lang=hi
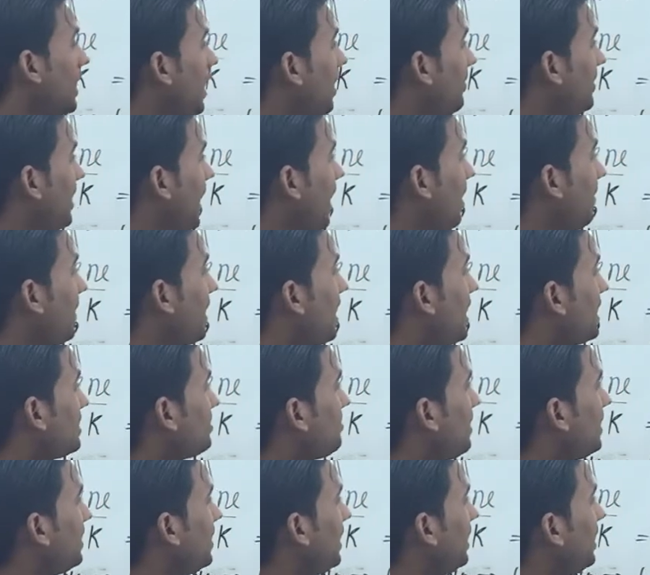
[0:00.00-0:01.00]
अब यहां पे
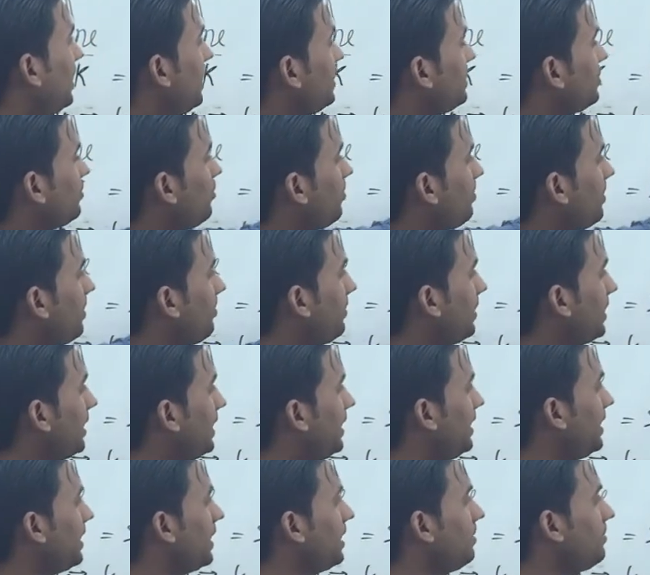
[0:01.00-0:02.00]
खास बात देखिए इस ग्रुप नंबर
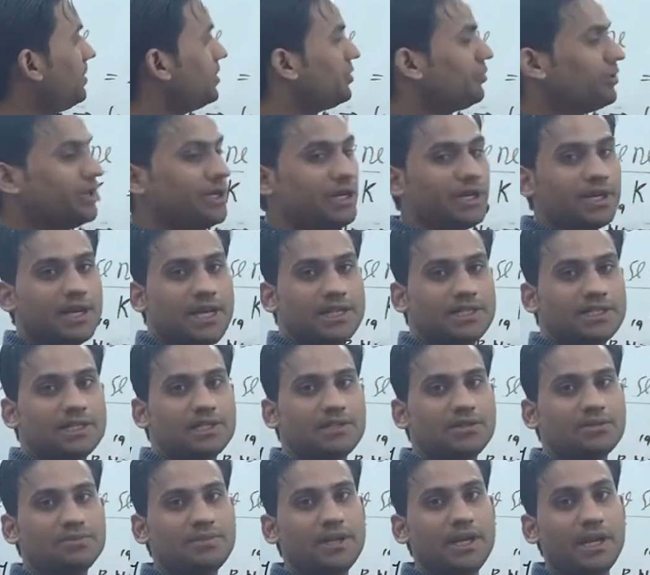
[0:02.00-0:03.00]
18 में जो इनर्ट
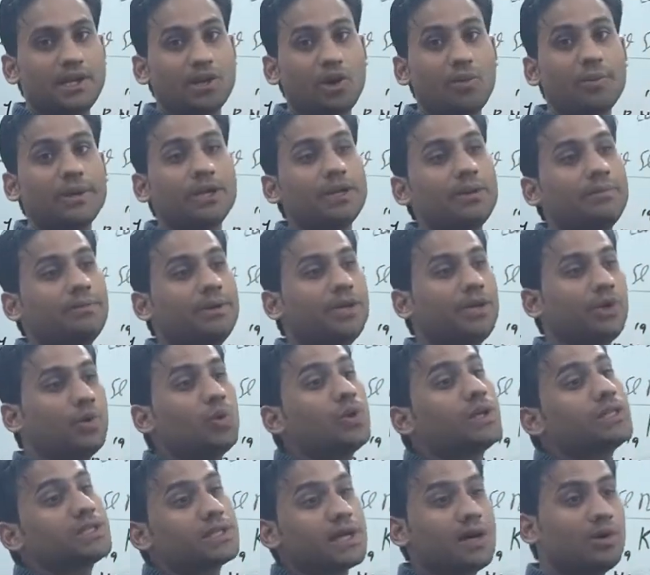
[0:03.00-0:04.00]
गैसेस में एटॉमिक नंबर
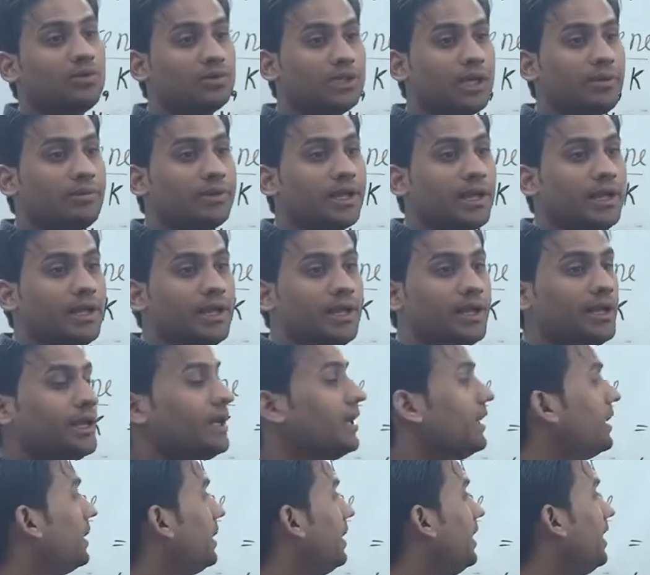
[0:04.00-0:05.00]
टू किसका होता है बताइए
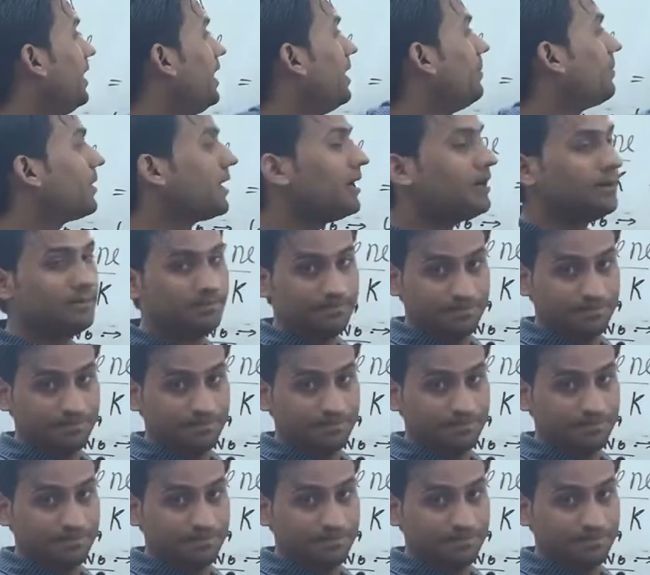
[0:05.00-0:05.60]
हीलियम का